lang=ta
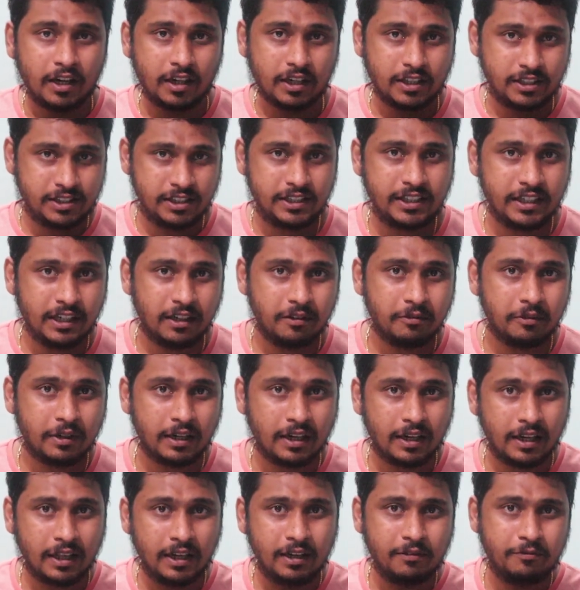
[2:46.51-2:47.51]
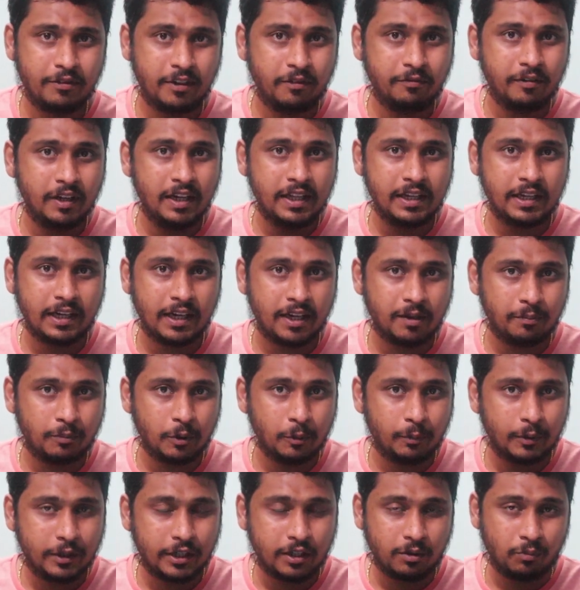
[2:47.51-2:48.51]
ரஷ்யாவால் விண்வெளிக்கு
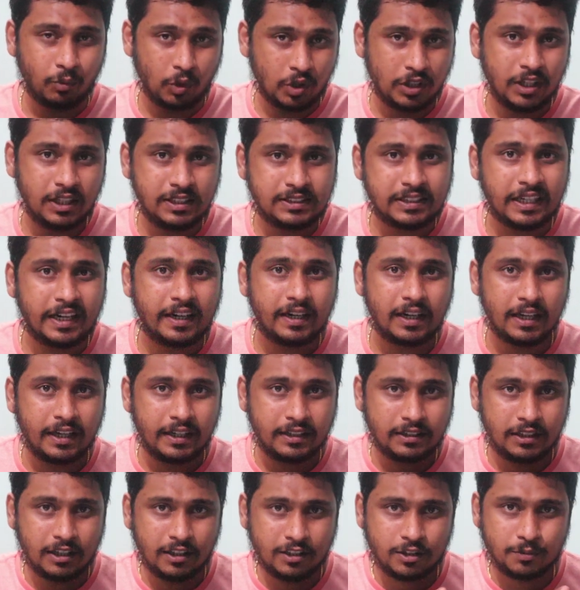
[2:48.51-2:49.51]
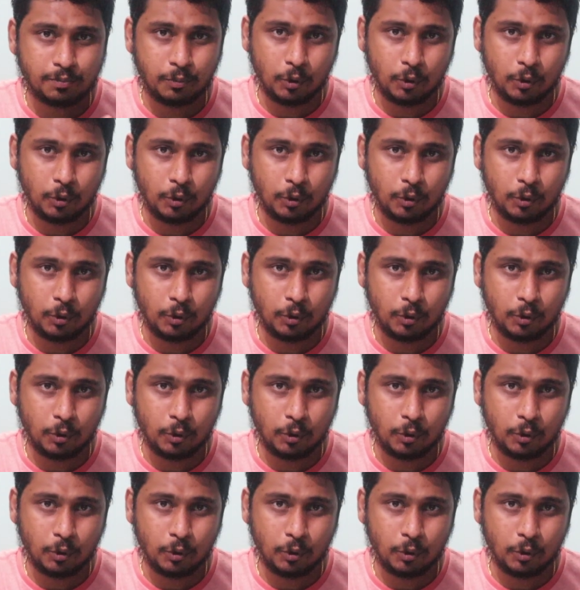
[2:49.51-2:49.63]
அனுப்பப்பட்ட முதல் சேட்டலைட் தான்